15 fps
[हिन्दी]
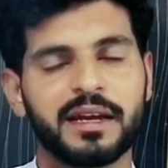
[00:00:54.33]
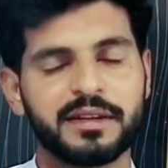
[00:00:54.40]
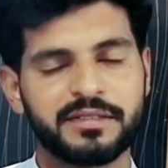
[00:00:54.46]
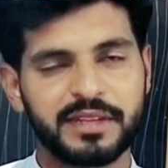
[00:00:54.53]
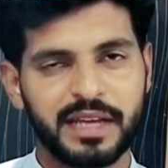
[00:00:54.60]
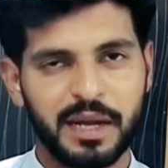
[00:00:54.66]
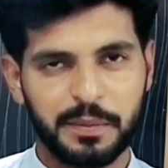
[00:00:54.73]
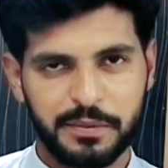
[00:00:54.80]

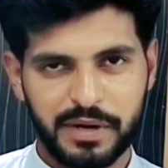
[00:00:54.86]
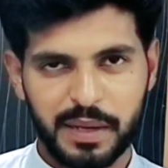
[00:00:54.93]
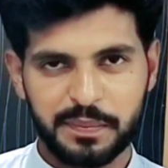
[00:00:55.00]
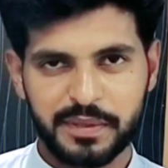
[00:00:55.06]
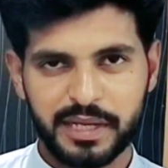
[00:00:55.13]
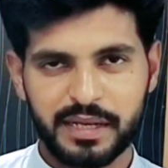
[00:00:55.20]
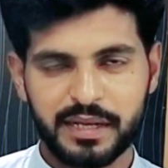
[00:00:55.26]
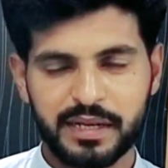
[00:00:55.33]
इनसे आप
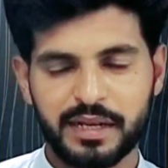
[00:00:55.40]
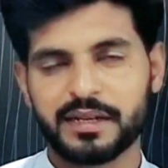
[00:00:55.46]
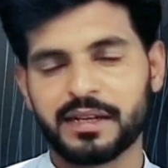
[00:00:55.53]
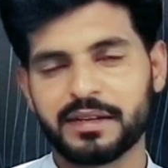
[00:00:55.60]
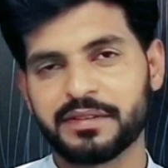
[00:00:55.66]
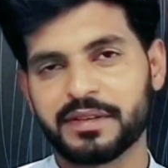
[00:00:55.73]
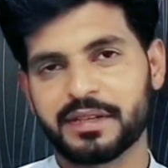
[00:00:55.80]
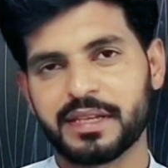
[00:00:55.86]
रबता
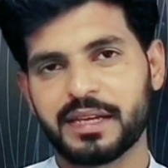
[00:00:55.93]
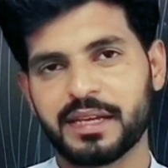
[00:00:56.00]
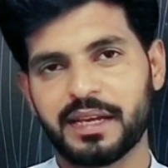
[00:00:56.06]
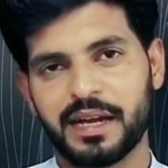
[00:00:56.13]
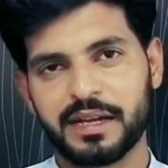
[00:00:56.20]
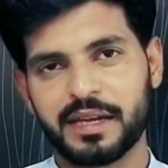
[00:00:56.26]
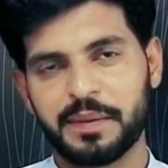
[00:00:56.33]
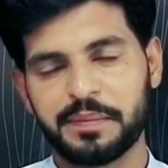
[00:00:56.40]
कर सकते हैं
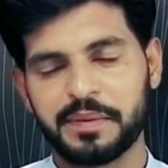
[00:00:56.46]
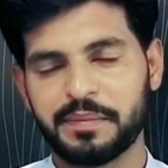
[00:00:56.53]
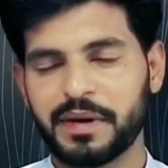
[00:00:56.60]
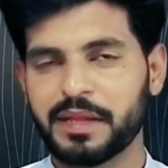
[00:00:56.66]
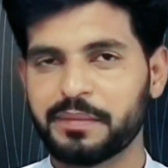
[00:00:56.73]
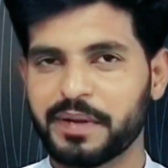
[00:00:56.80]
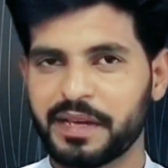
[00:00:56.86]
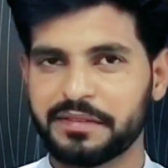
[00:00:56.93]
आगे अपनी
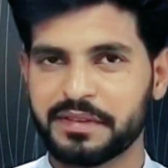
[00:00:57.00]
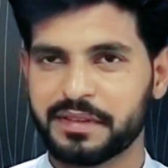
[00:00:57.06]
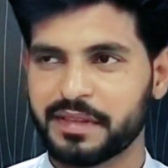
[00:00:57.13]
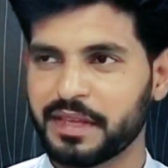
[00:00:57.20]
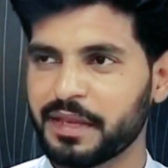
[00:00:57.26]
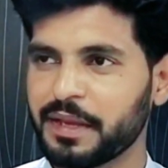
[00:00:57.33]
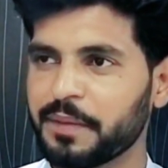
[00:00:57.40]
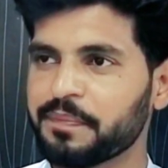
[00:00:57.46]
बात बढ़ा
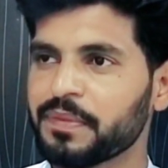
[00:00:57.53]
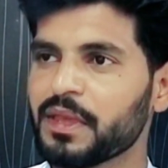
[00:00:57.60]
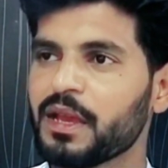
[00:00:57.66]
सकते हैं